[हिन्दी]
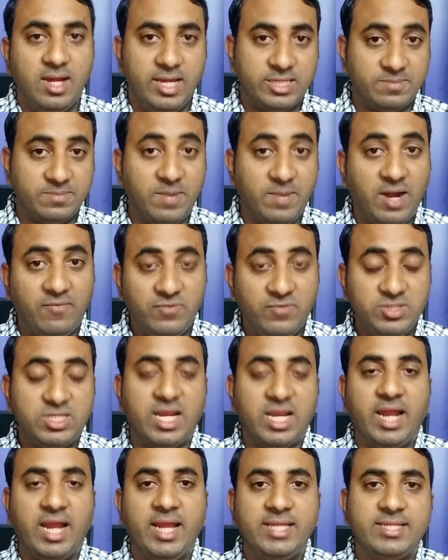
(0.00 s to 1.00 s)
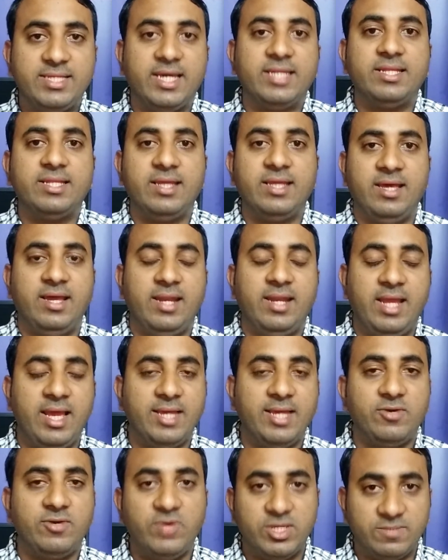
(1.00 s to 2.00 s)
स्मार्टफोन चलाना चाहते हैं
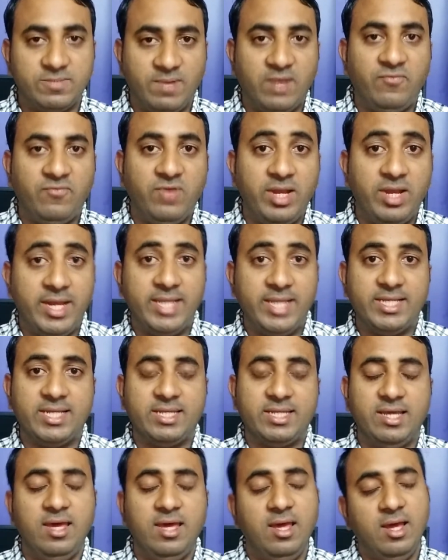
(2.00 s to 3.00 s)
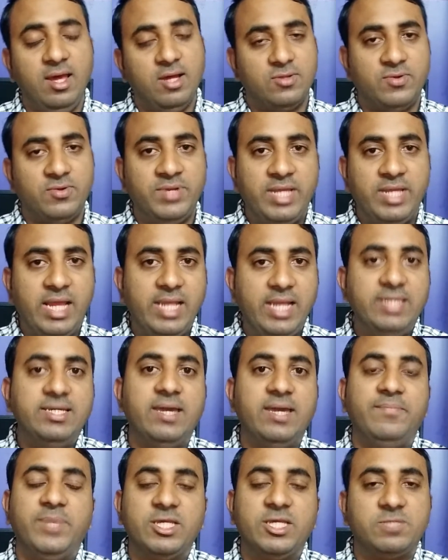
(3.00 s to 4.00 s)
नया कोई स्मार्टफोन लेना चाहते हैं तो उनके
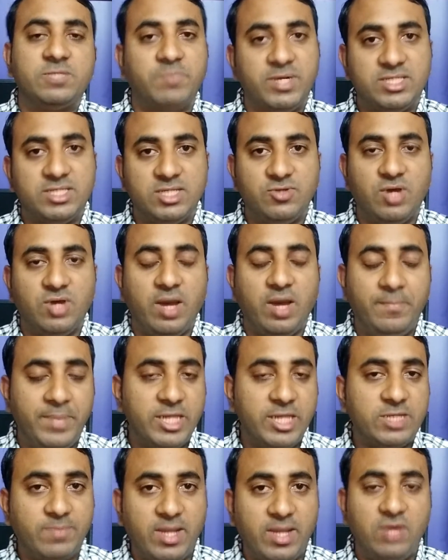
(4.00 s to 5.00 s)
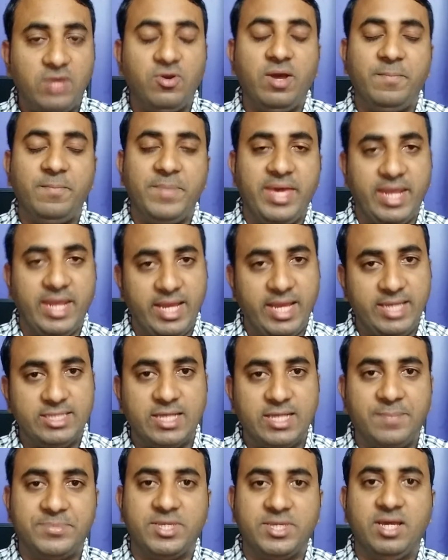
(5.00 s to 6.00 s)
लिए बेस्ट परचेज होगा बेस्ट बाई होगा मेरे
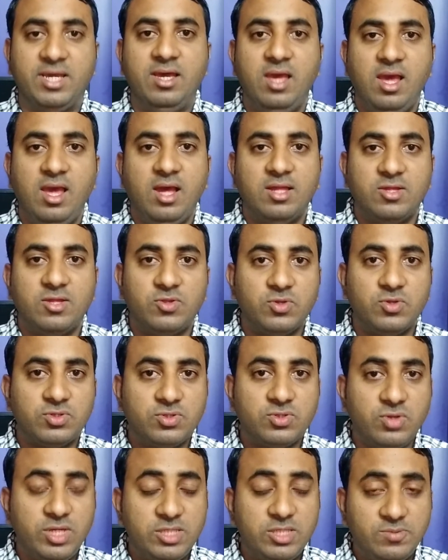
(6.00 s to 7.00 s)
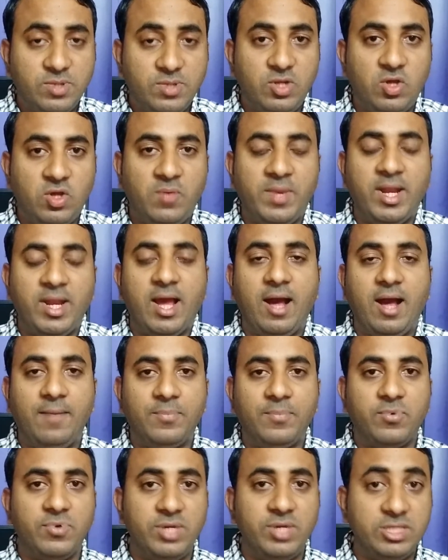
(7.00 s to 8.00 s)
हिसाब से तो दोस्तों इस वीडियो में मैंने
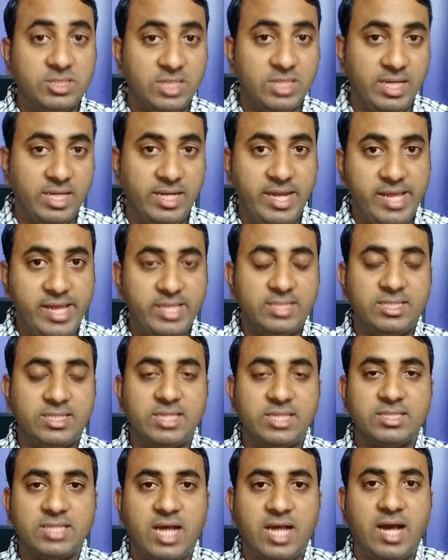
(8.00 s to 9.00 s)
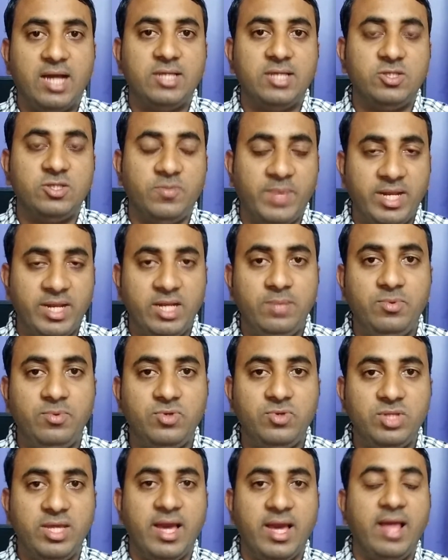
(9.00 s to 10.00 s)
आपको इस इंडे सिक्स का जो मैंने
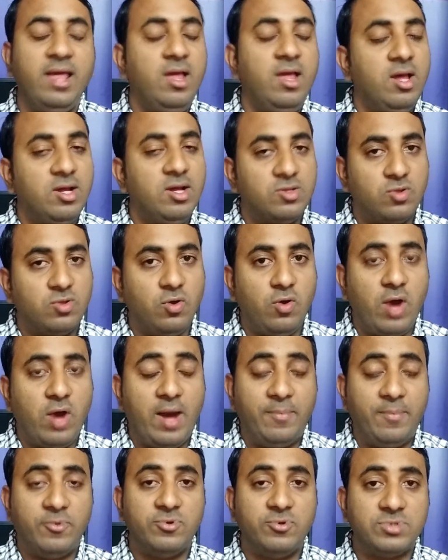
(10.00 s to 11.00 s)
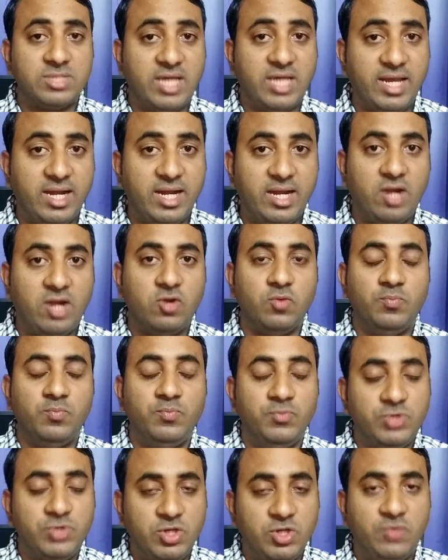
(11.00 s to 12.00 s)
रिव्यू दिया है तो आपको सारा डाउट
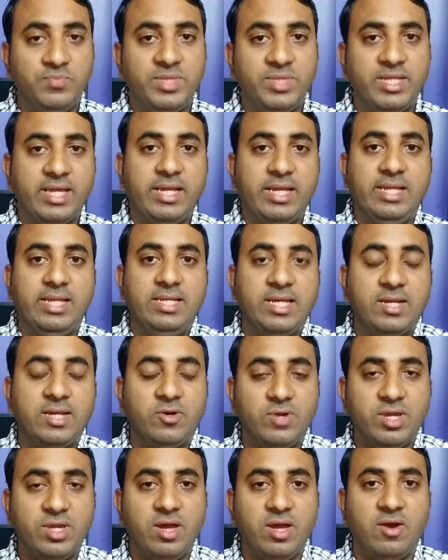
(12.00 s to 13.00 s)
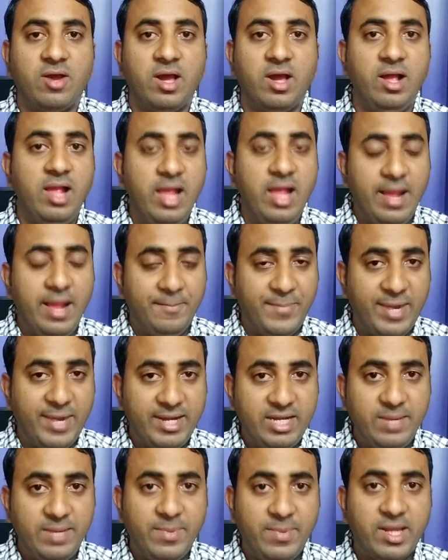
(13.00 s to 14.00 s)
मुझे उम्मीद है क्लियर हो गया होगा
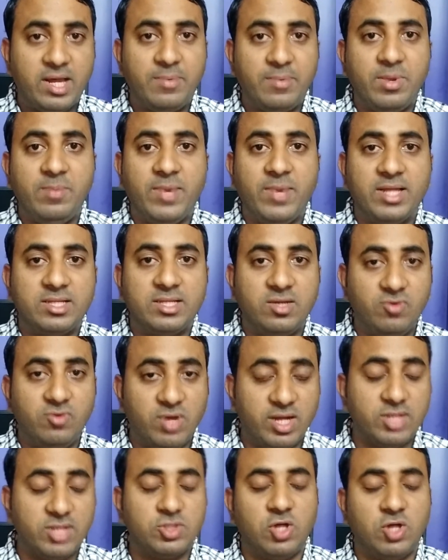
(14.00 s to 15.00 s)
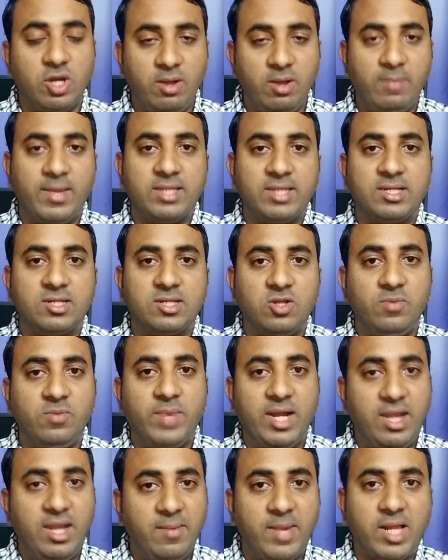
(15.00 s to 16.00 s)
बैटरी बैकअप की बात करूँ अगर शॉर्ट में बात करता हूँ
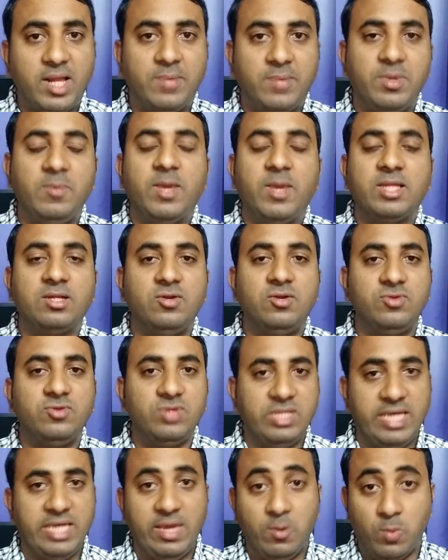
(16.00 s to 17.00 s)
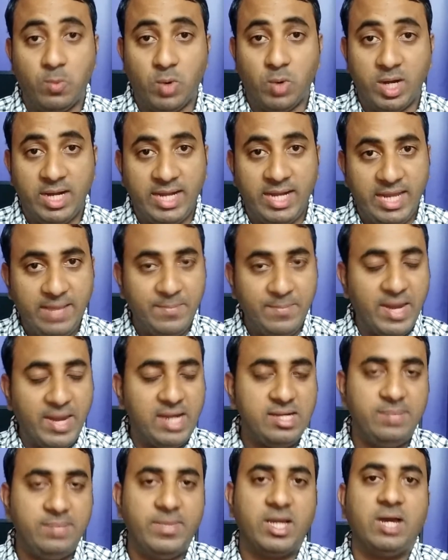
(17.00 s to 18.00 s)
बैटरी बैकअप की बात करूँ तो ये वन डे
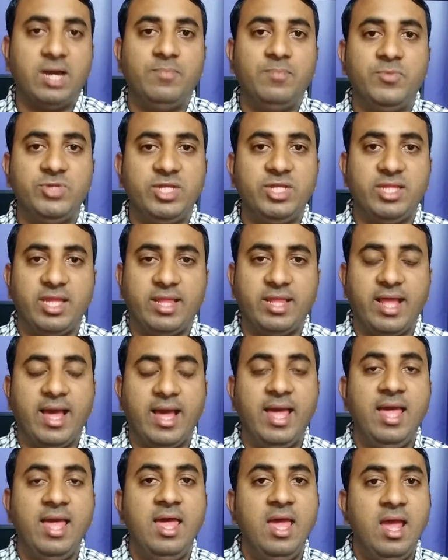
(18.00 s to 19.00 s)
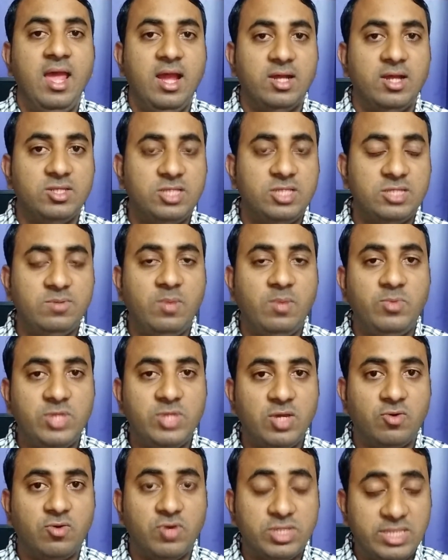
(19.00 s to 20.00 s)
बैटरी बैकअप मुझे देता है जिसमें
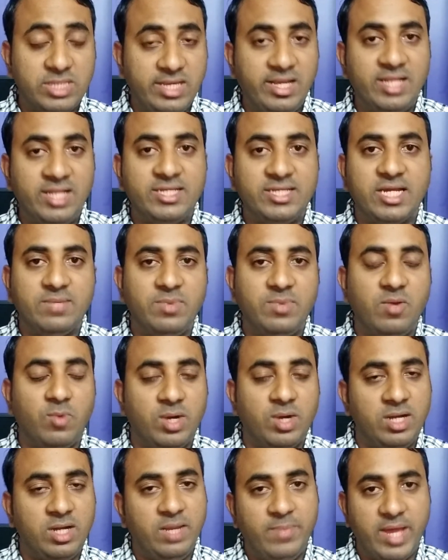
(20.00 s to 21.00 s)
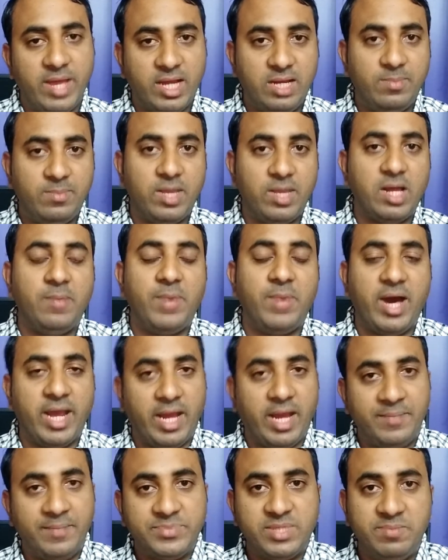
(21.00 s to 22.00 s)
मुझे कोई सिंगल चार्ज में वन डे बैटरी बैकअप
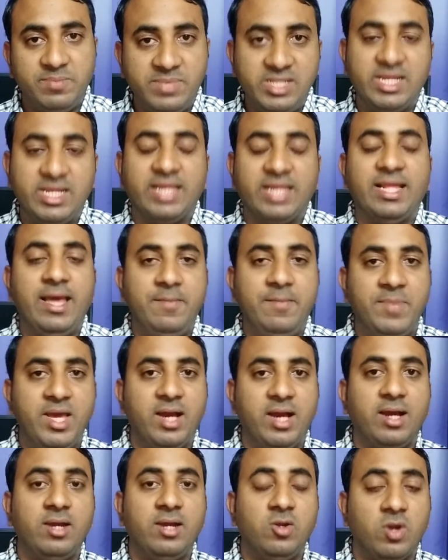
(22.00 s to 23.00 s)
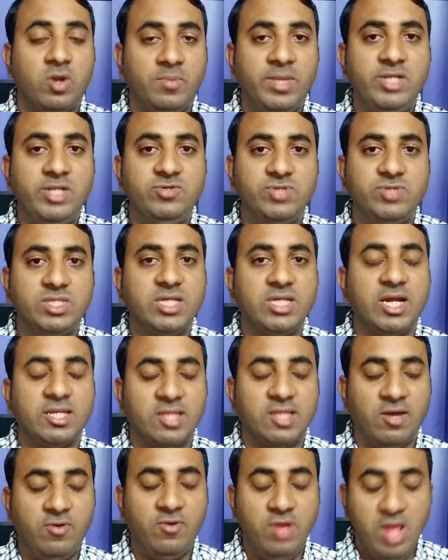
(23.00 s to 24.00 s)
आराम से मिल जाता है मैं अगर नॉर्मल यूज
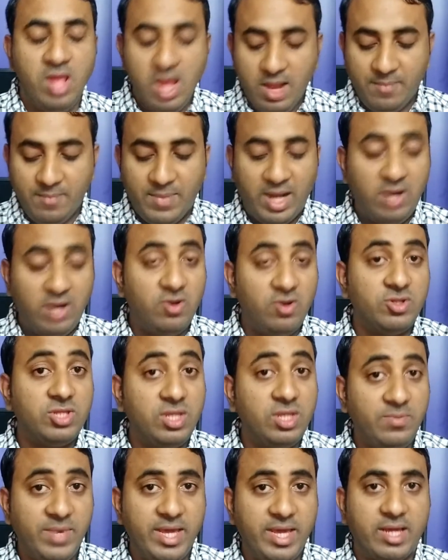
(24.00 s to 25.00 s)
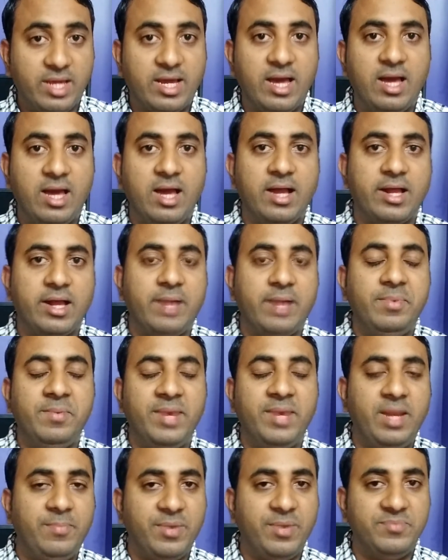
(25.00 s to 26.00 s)
करता हूँ मान लो दिन में एक कभी
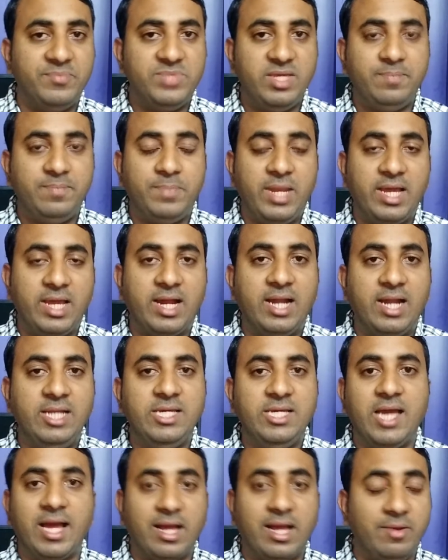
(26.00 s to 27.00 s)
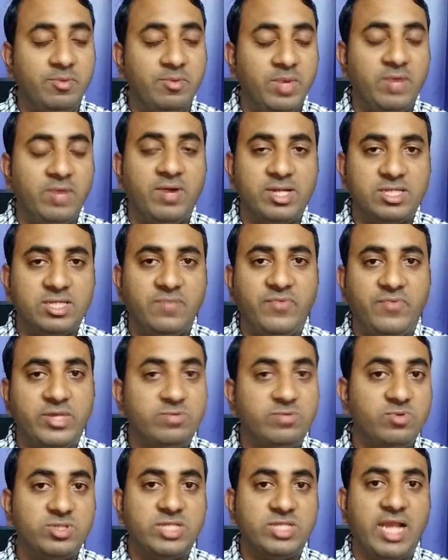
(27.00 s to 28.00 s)
मैंने पबजी प्ले कर लिया कभी मैंने व्हाट्सएप
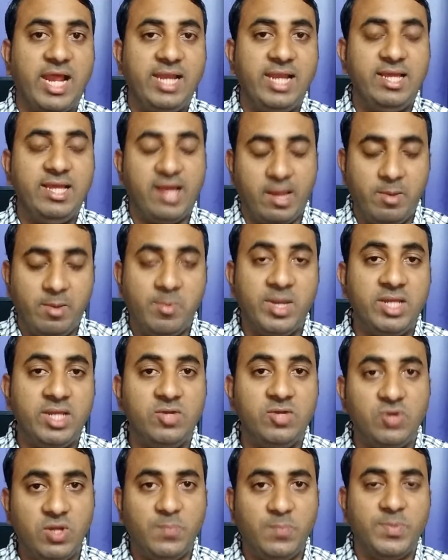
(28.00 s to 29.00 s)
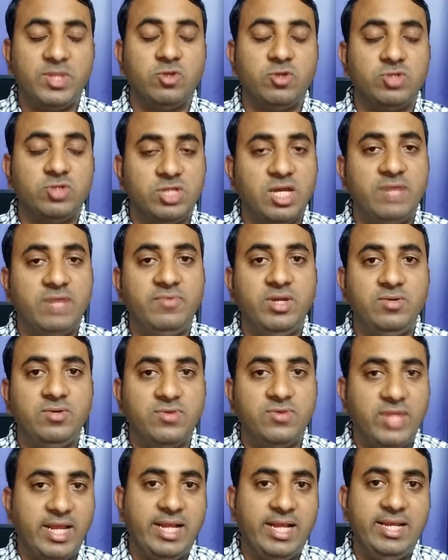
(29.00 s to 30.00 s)
फेसबुक चला लिया कभी मैंने यूट्यूब पर दो चार वीडियो
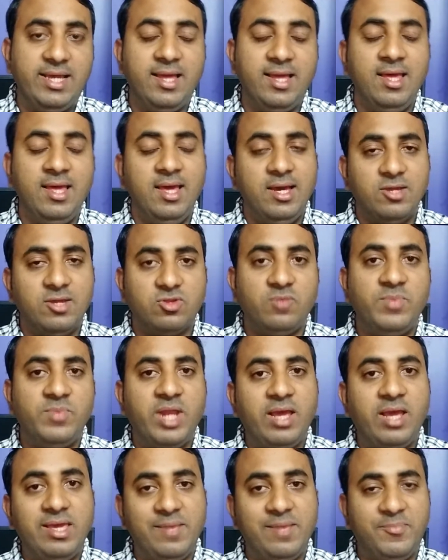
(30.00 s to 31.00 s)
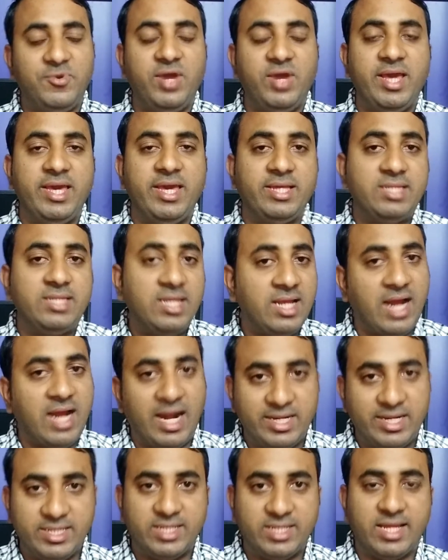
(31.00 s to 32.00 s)
देख लिया तो मेरा ये पूरा एक दिन
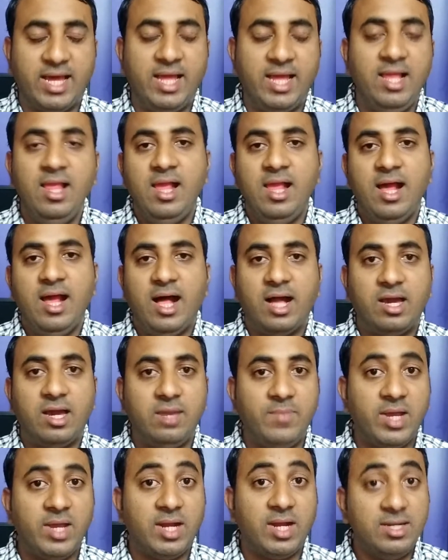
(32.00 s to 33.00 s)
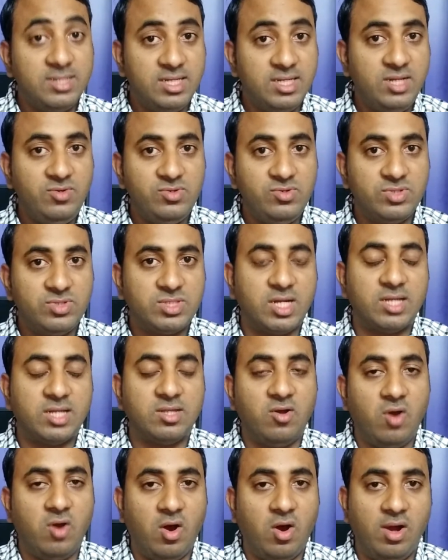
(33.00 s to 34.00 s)
काट देता है अगर मैं कंटिन्यू यूज़
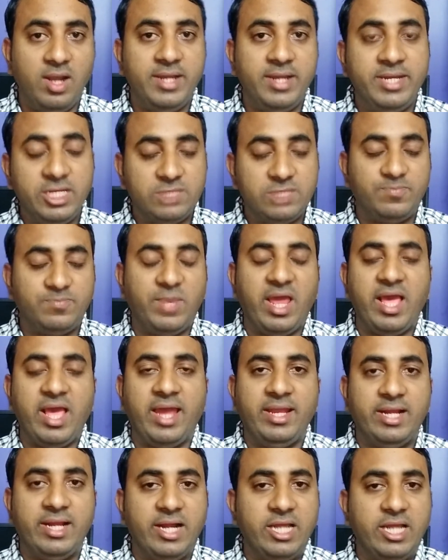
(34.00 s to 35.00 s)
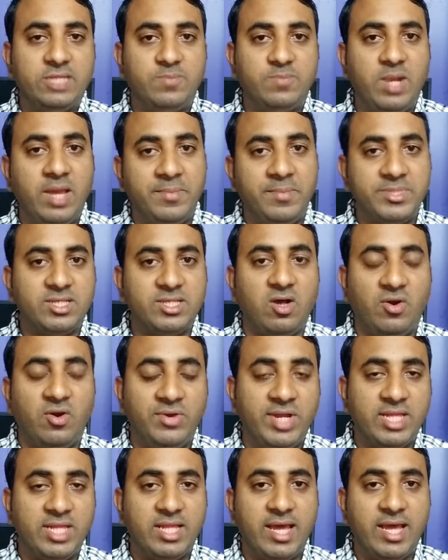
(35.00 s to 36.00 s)
करता हूँ ऑन डिस्प्ले यानी कि डिस्प्ले हमेशा
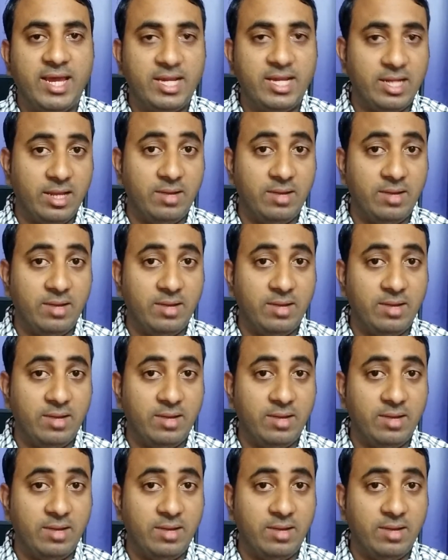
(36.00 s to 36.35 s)
ऑन रहता है